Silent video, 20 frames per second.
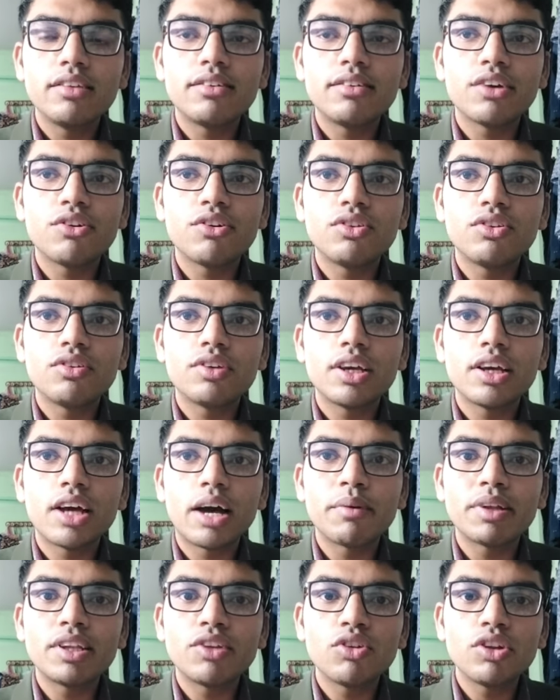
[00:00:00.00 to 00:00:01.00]
যে হচ্ছে
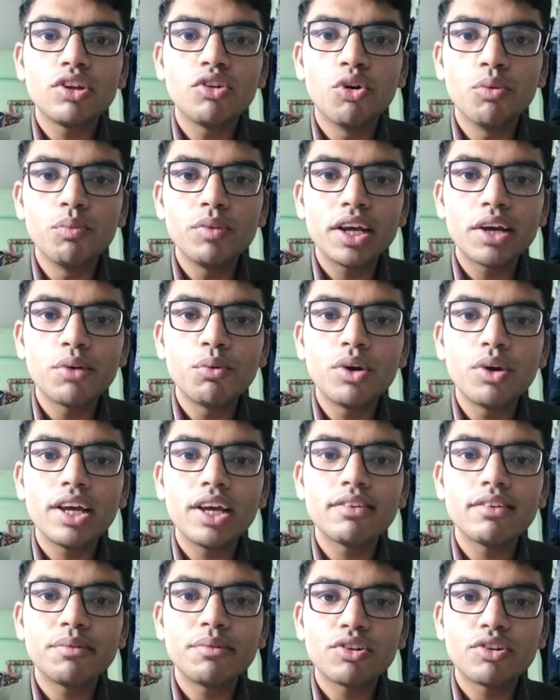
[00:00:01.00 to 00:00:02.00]
আমাদের যদি ঘুম থেকে উঠে
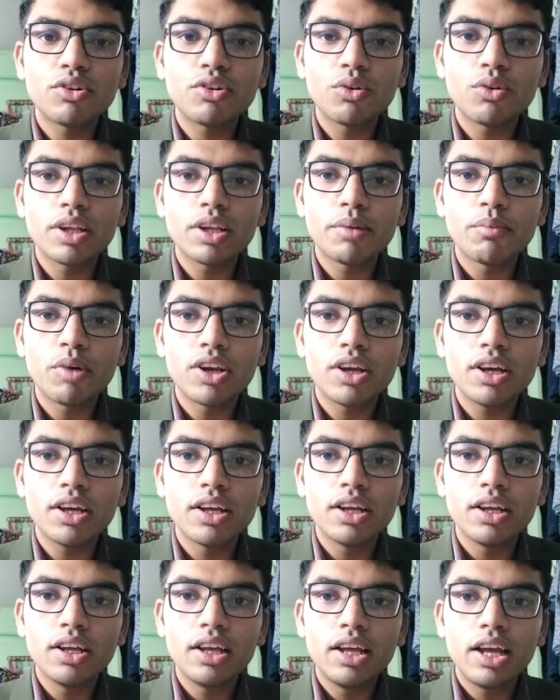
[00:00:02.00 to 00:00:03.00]
এক্সামিনেশন করতে বলে
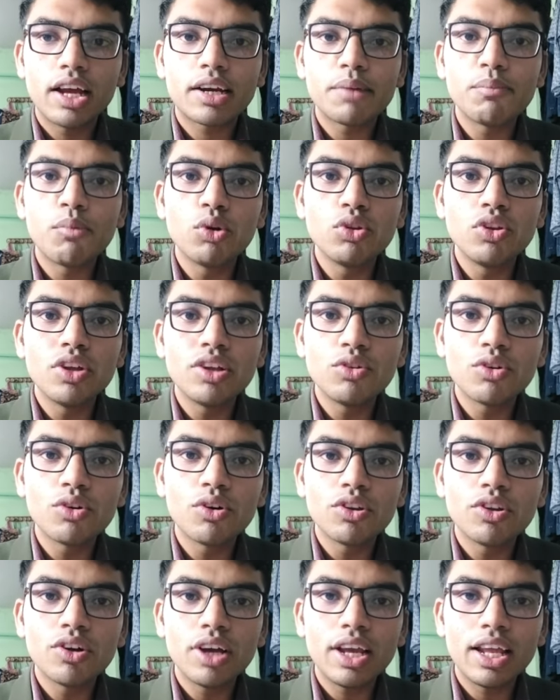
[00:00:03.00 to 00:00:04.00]
একটা বন্যা
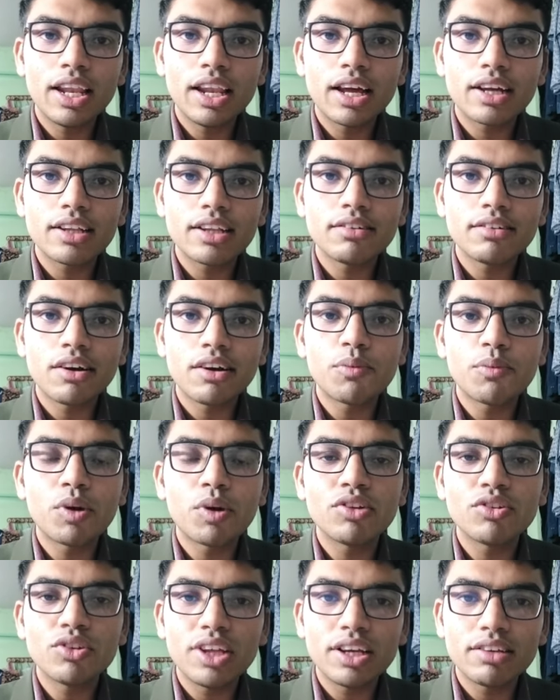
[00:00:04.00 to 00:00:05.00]
দুর্গত এলাকাতে যাওয়ার
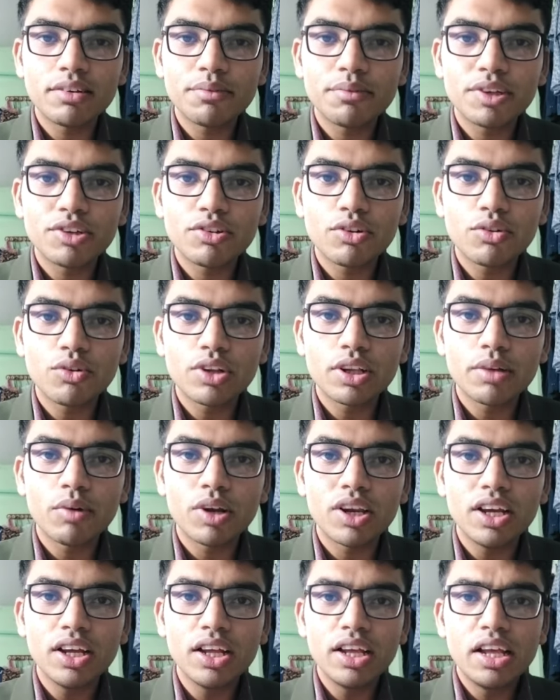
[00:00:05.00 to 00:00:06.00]
পরে যদি এক্সামিনেশন করতে
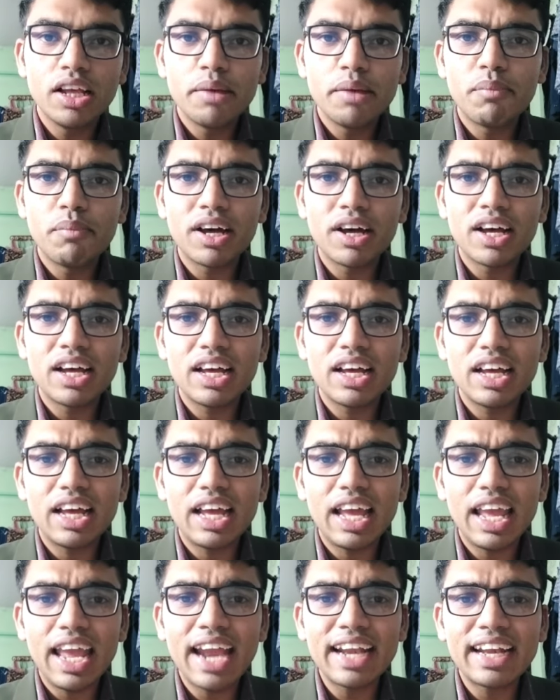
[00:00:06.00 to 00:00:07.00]
বলে বা
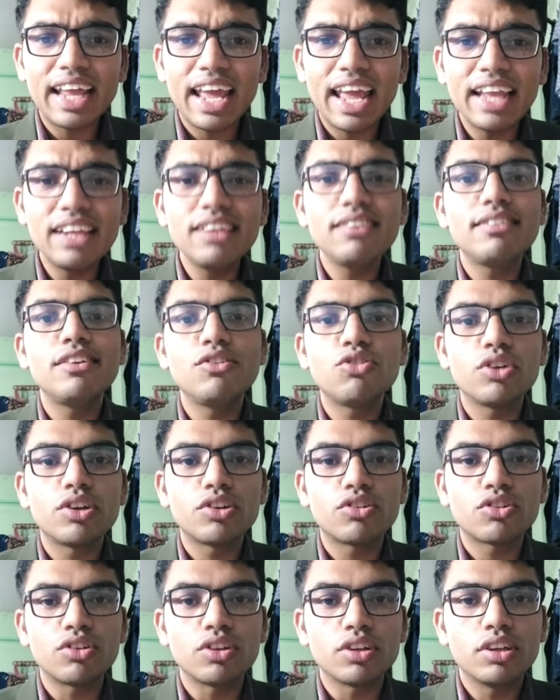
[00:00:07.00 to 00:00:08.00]
অ্যাট এনি
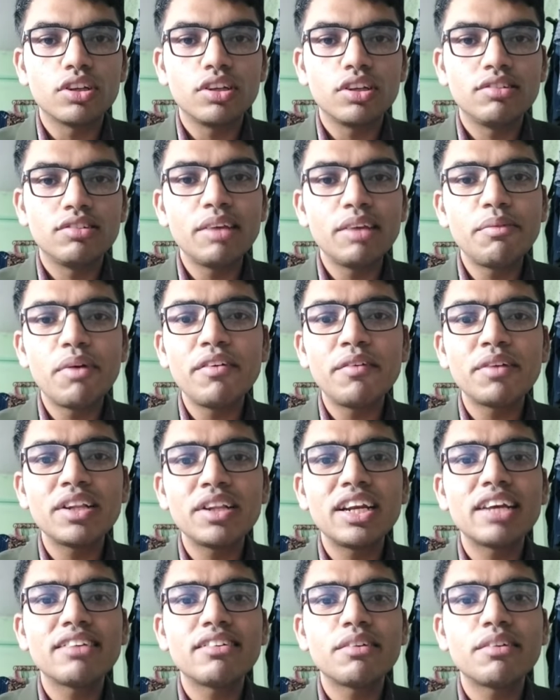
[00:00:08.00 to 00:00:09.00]
সিচুয়েশন যেভাবে
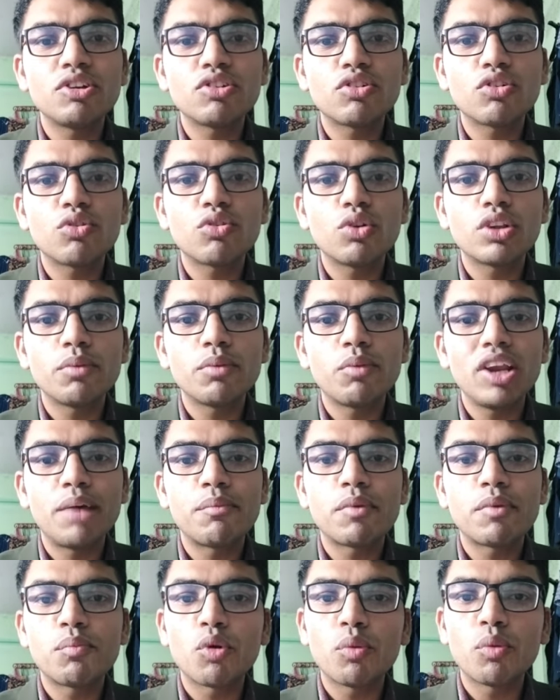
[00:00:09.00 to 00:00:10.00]
আমাদের এক্সামিনেশন করতে বলে
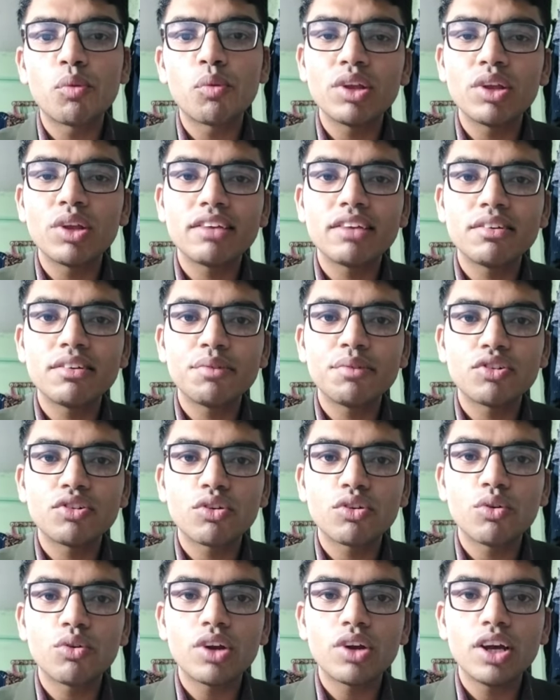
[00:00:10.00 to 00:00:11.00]
আমরা প্রপার ওয়েতে
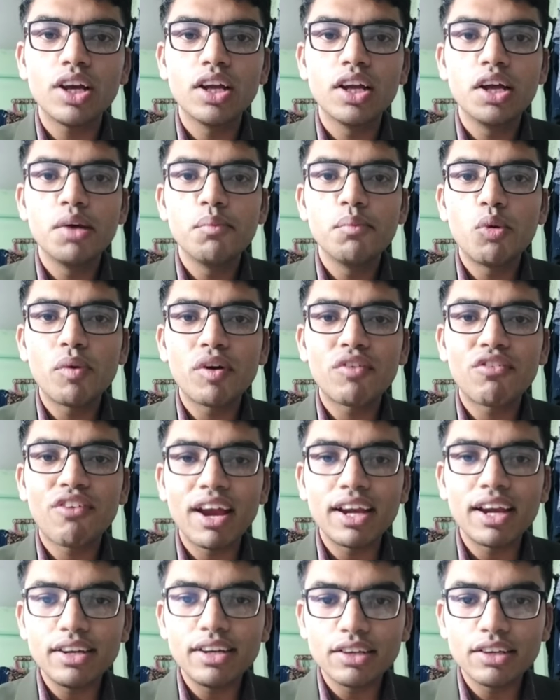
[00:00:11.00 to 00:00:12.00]
এক্সামিনেশন করে প্রপার
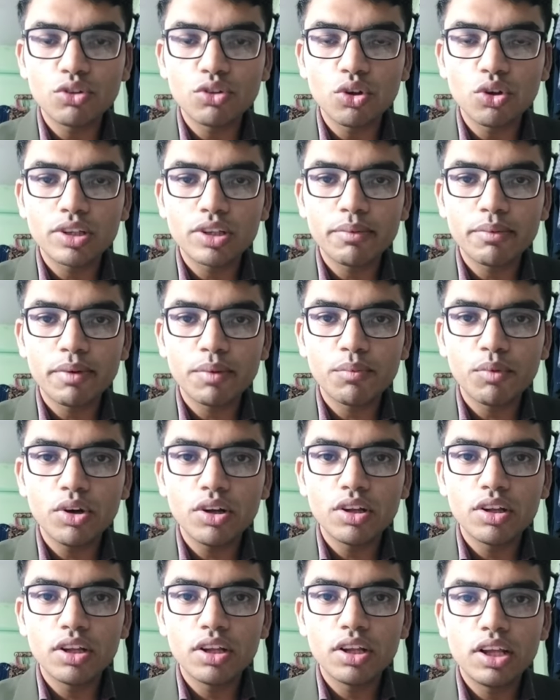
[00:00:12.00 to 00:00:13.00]
ফাইন্ডিংস ধরতে পারবো
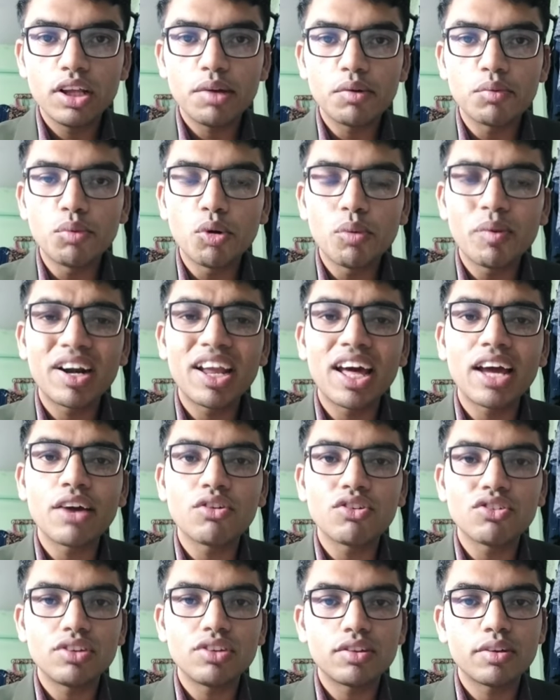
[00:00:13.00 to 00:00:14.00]
এবং প্রপার
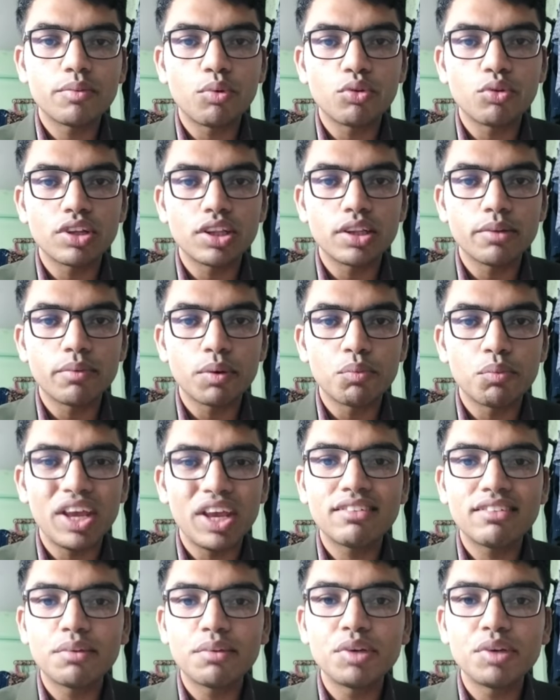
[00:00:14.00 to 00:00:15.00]
ডায়াগনোসিসে পৌঁছাইতে পারবো
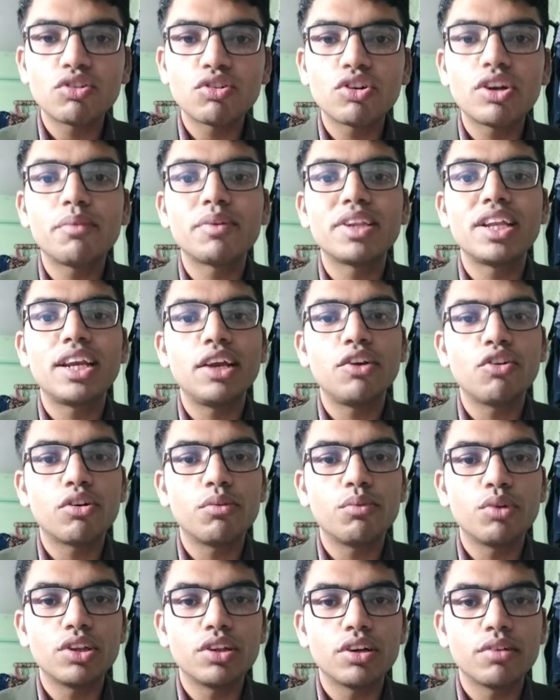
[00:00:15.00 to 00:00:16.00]
এক্সামিনেশনে আমাদের
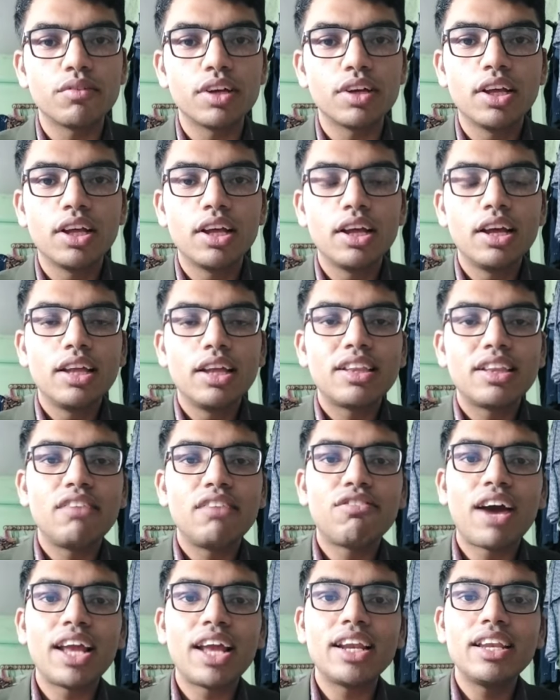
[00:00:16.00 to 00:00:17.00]
এইরকম হইতে হবে
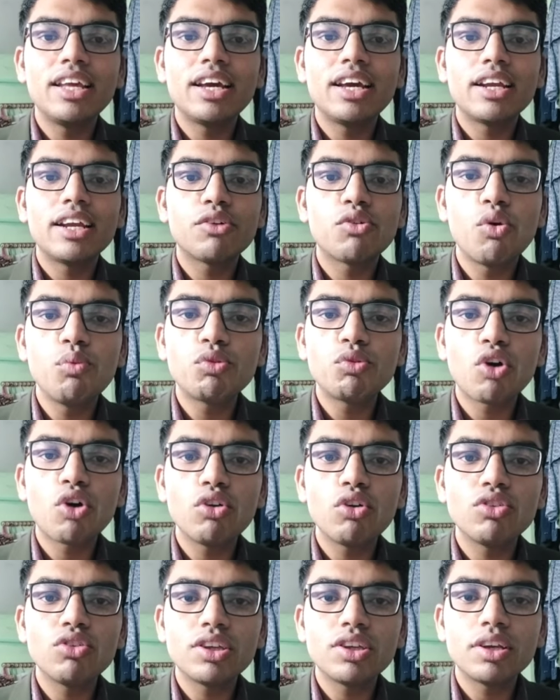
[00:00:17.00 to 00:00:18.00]
তাহলে ফাইনাল ইয়ারে খুব
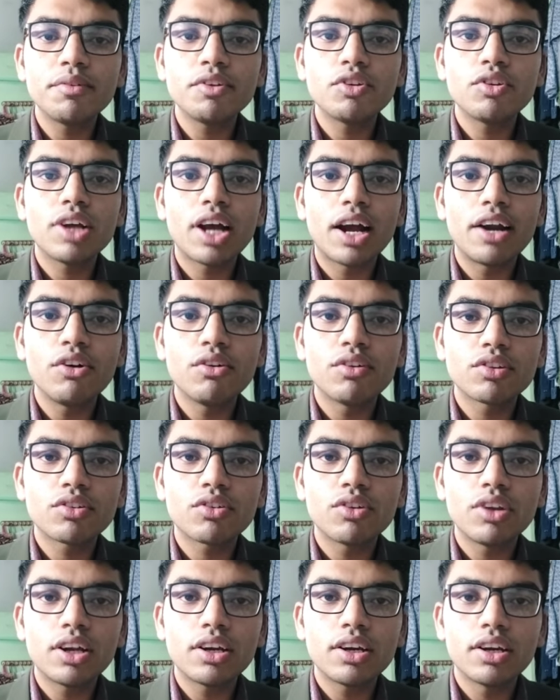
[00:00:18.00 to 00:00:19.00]
সহজ হয়ে যাবে যদি কার্ডিও
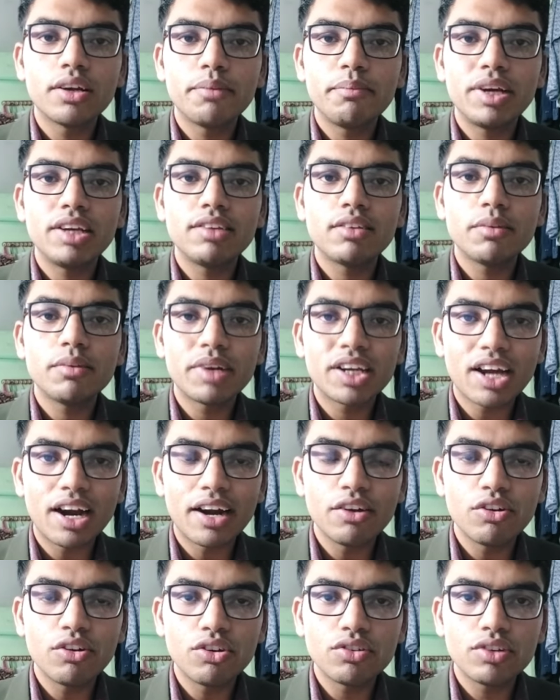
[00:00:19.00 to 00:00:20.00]
হসকুলার মেডিসিন মানে
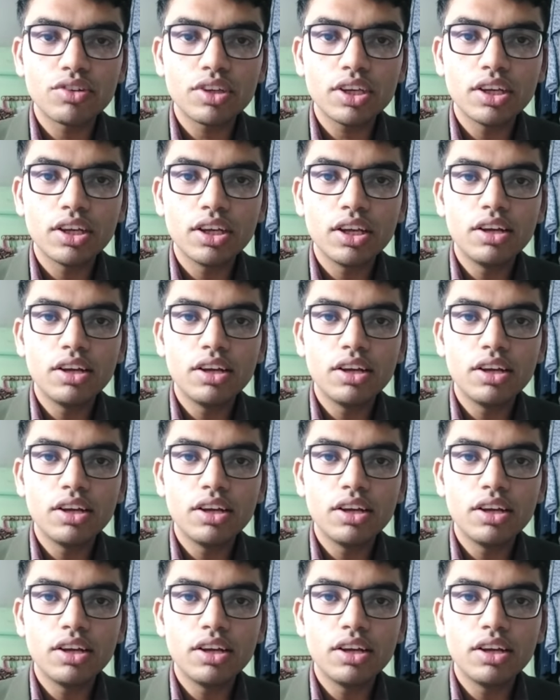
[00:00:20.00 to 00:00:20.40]
কার্ডিওলজি